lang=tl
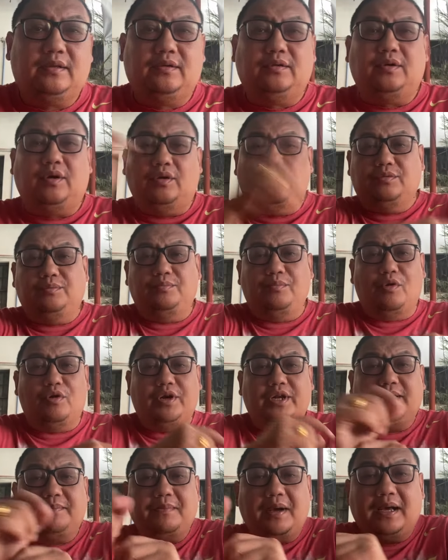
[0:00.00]
Good
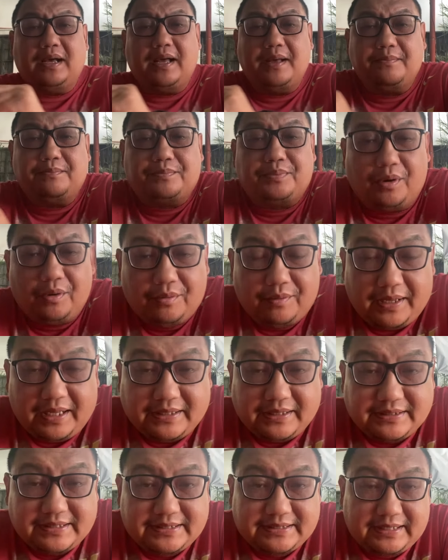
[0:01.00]
morning mga bro
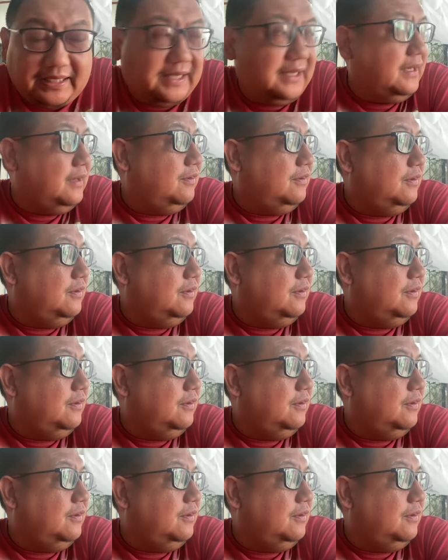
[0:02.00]
and C.